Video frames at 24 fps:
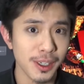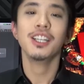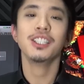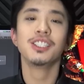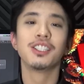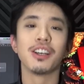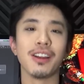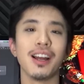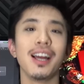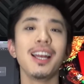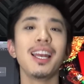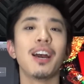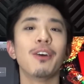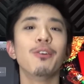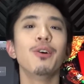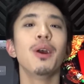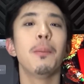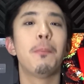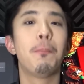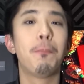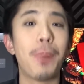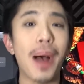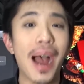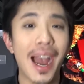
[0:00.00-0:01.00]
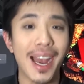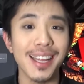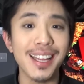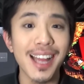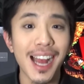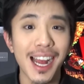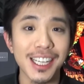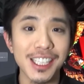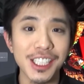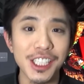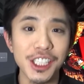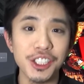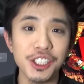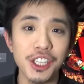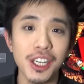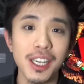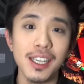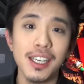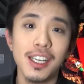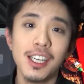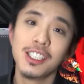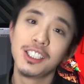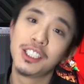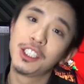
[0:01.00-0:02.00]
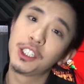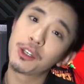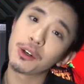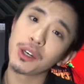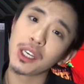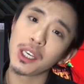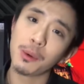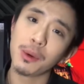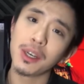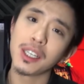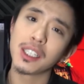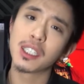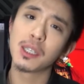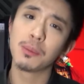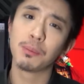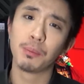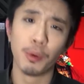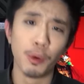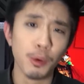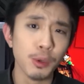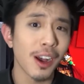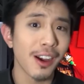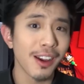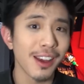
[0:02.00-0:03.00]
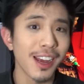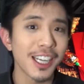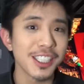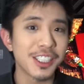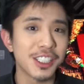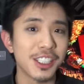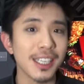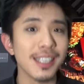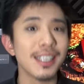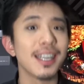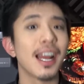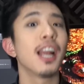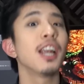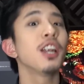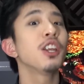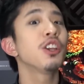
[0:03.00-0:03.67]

找来两位百大 DJ，其中一位是葡萄牙型男